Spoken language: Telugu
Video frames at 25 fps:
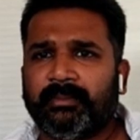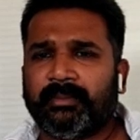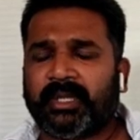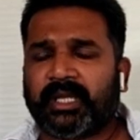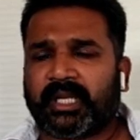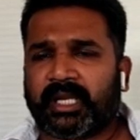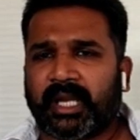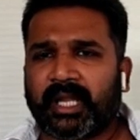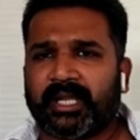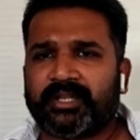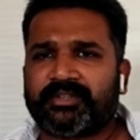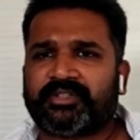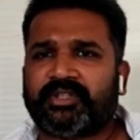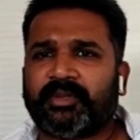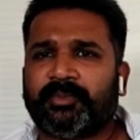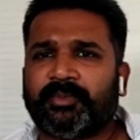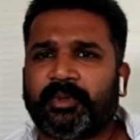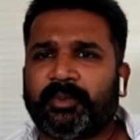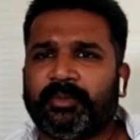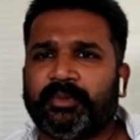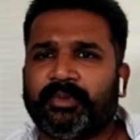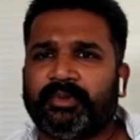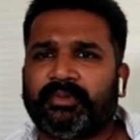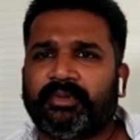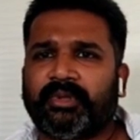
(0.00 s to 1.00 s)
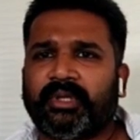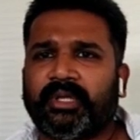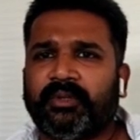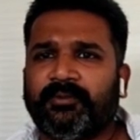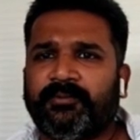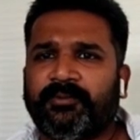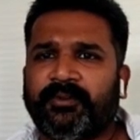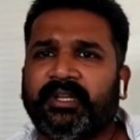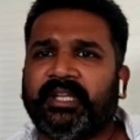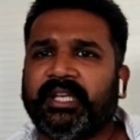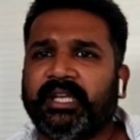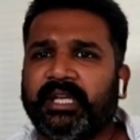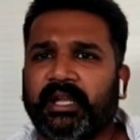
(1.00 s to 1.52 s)
మరి రాష్ట్ర ప్రభుత్వాలు
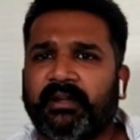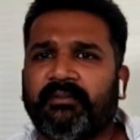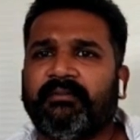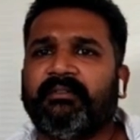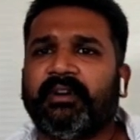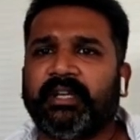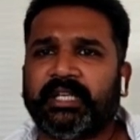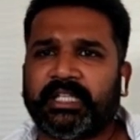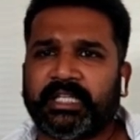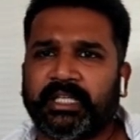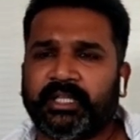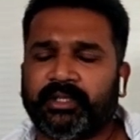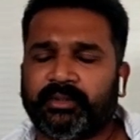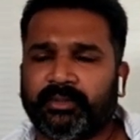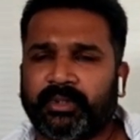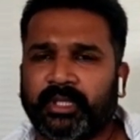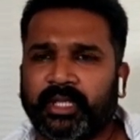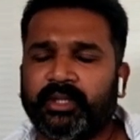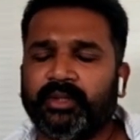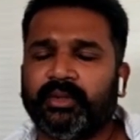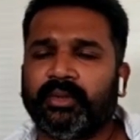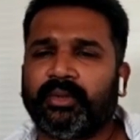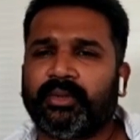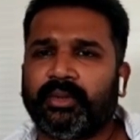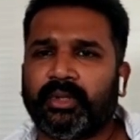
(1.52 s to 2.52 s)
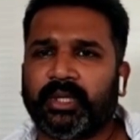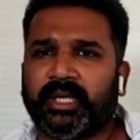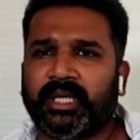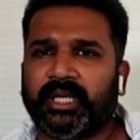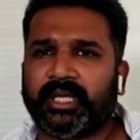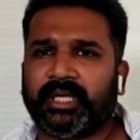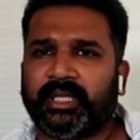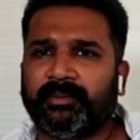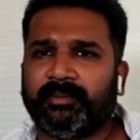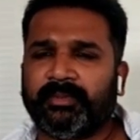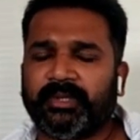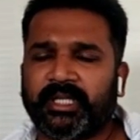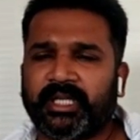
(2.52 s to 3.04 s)
ఫిట్ ఇన్ అవ్వట్లేదు ఎందుకు అని
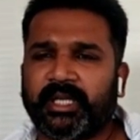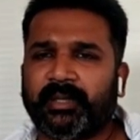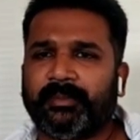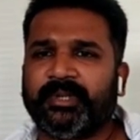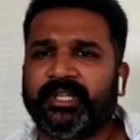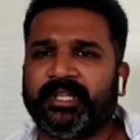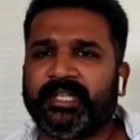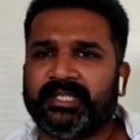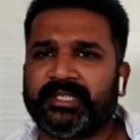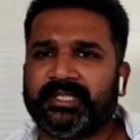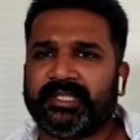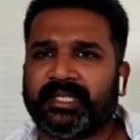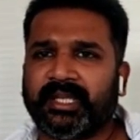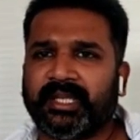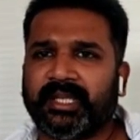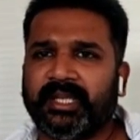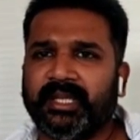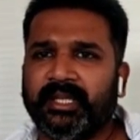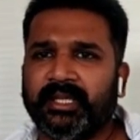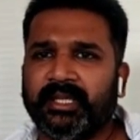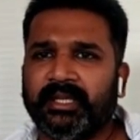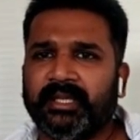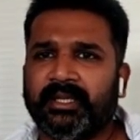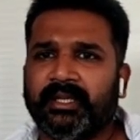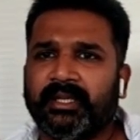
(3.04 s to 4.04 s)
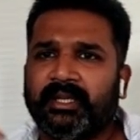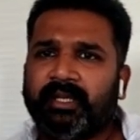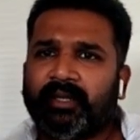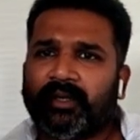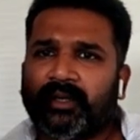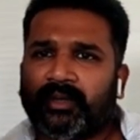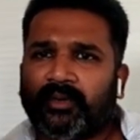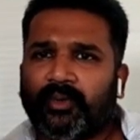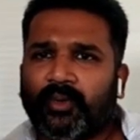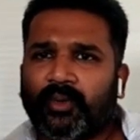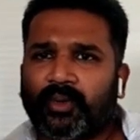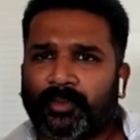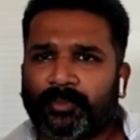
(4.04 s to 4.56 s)
అంటే మీరు గమనిస్తే
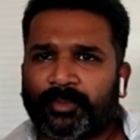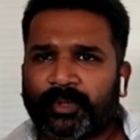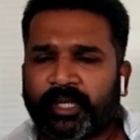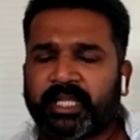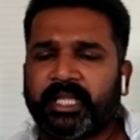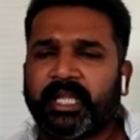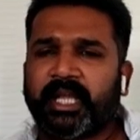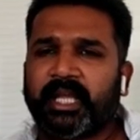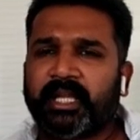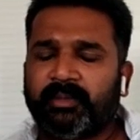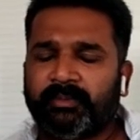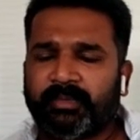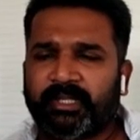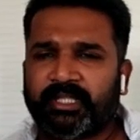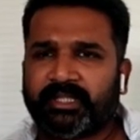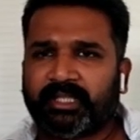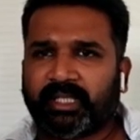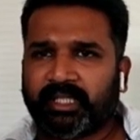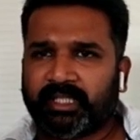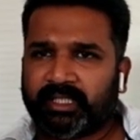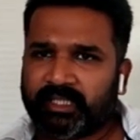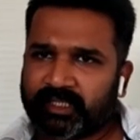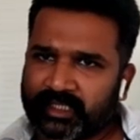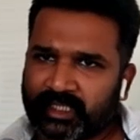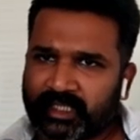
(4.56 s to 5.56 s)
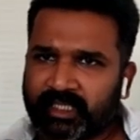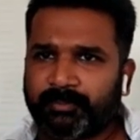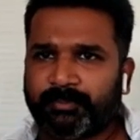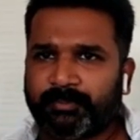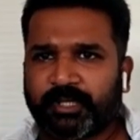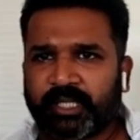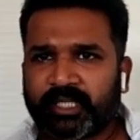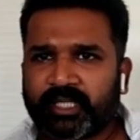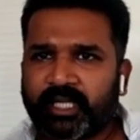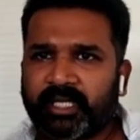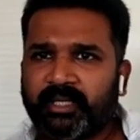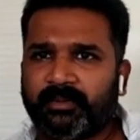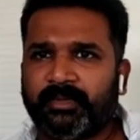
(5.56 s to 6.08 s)
ఒక ప్రధానమంత్రి నిజంగా
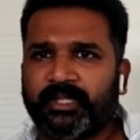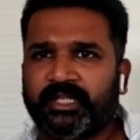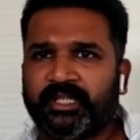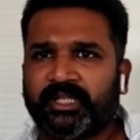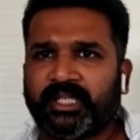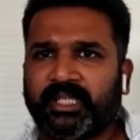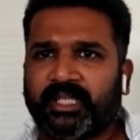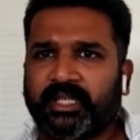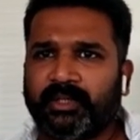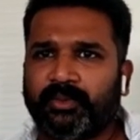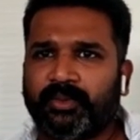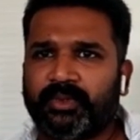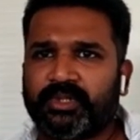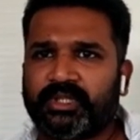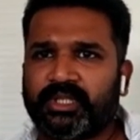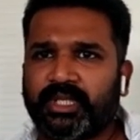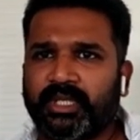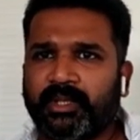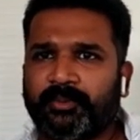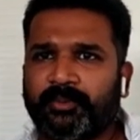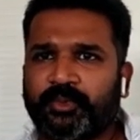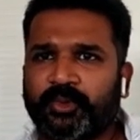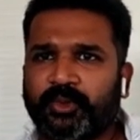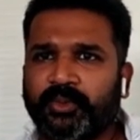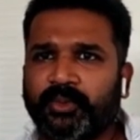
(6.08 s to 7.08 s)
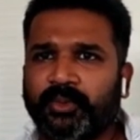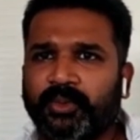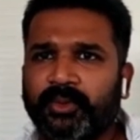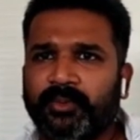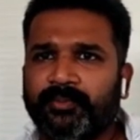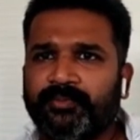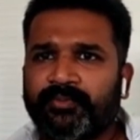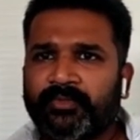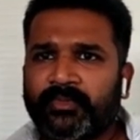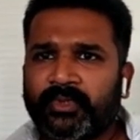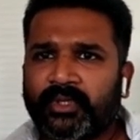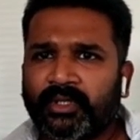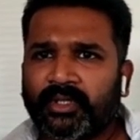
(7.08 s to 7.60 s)
ప్రధానమంత్రిగా వచ్చినప్పుడు
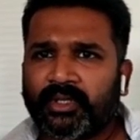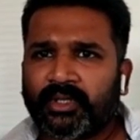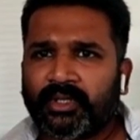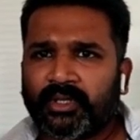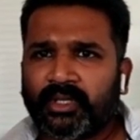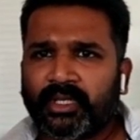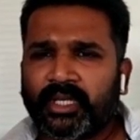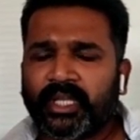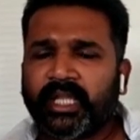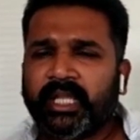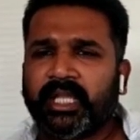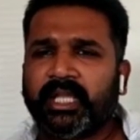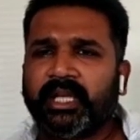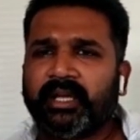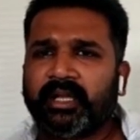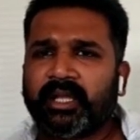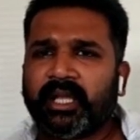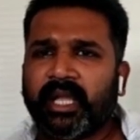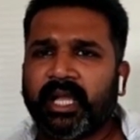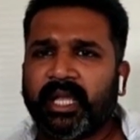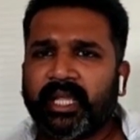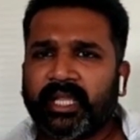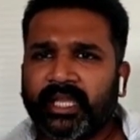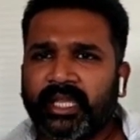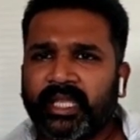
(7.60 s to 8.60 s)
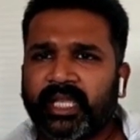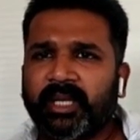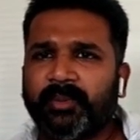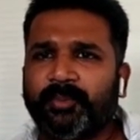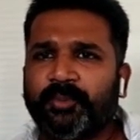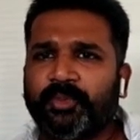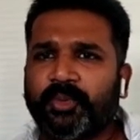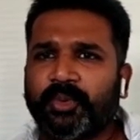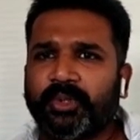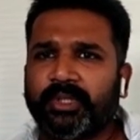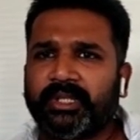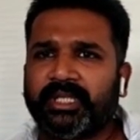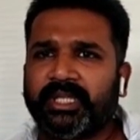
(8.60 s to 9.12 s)
నేరుగా
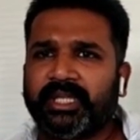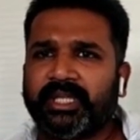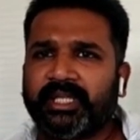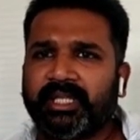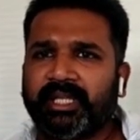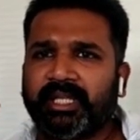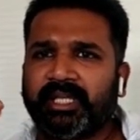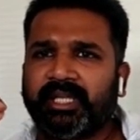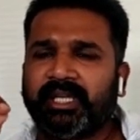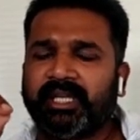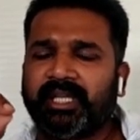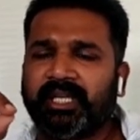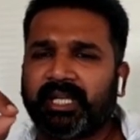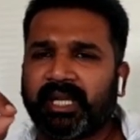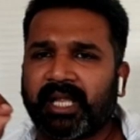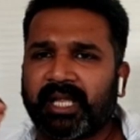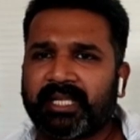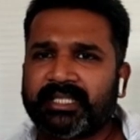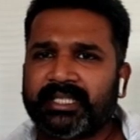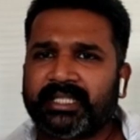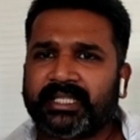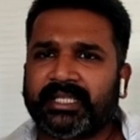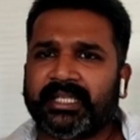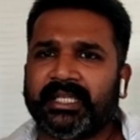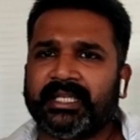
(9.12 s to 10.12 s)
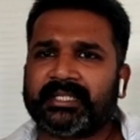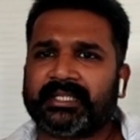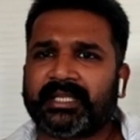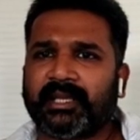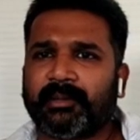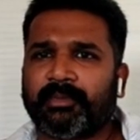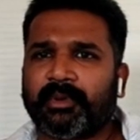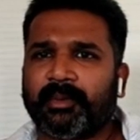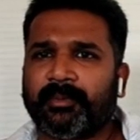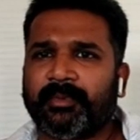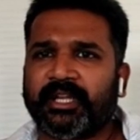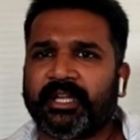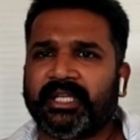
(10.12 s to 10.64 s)
ఎయిర్పోర్ట్ దగ్గరనే రాజకీయ
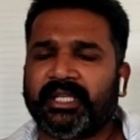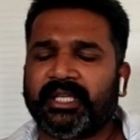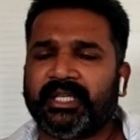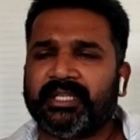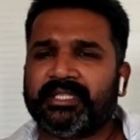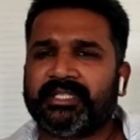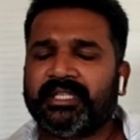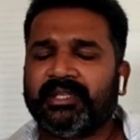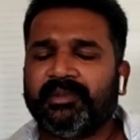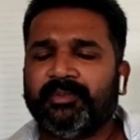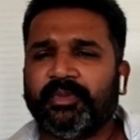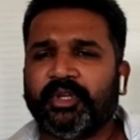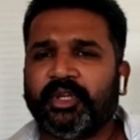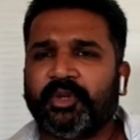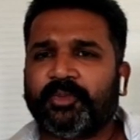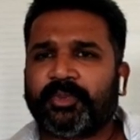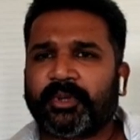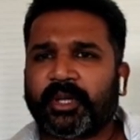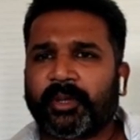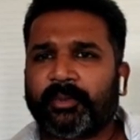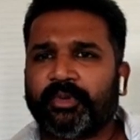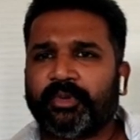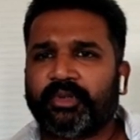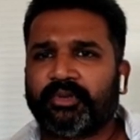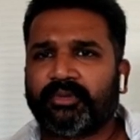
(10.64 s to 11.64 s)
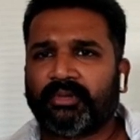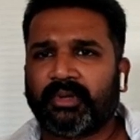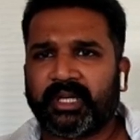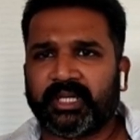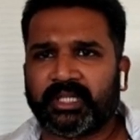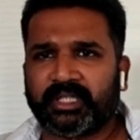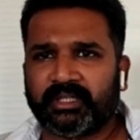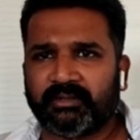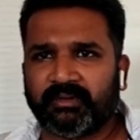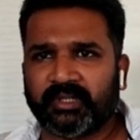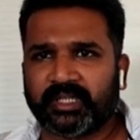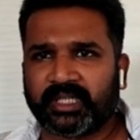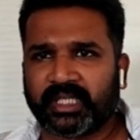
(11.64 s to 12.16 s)
సభ పెట్టేసి మీరు
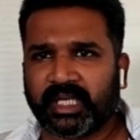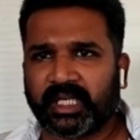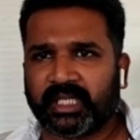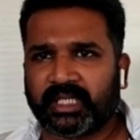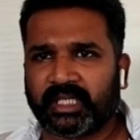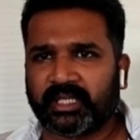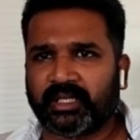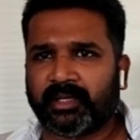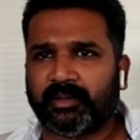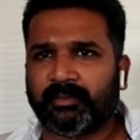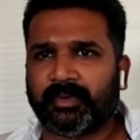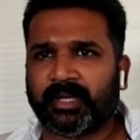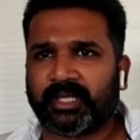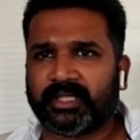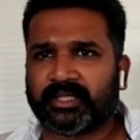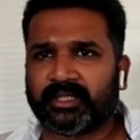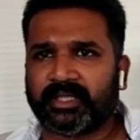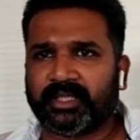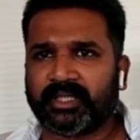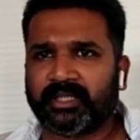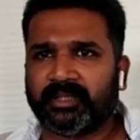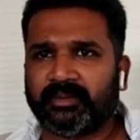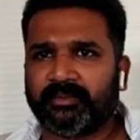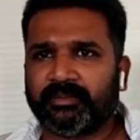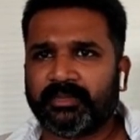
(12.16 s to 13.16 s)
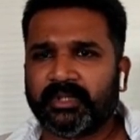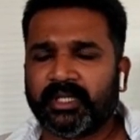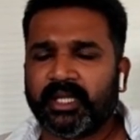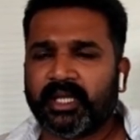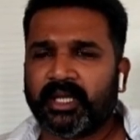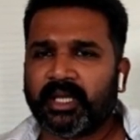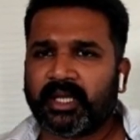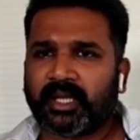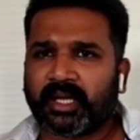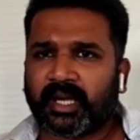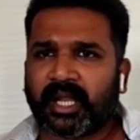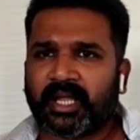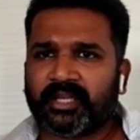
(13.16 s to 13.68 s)
ప్రభుత్వానికి వ్యతిరేకంగా మాట్లాడడం
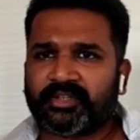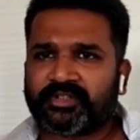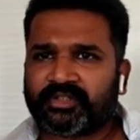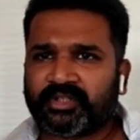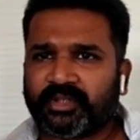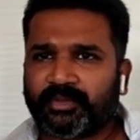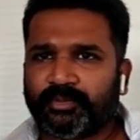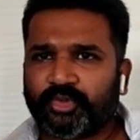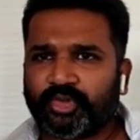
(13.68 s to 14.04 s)
రాష్ట్ర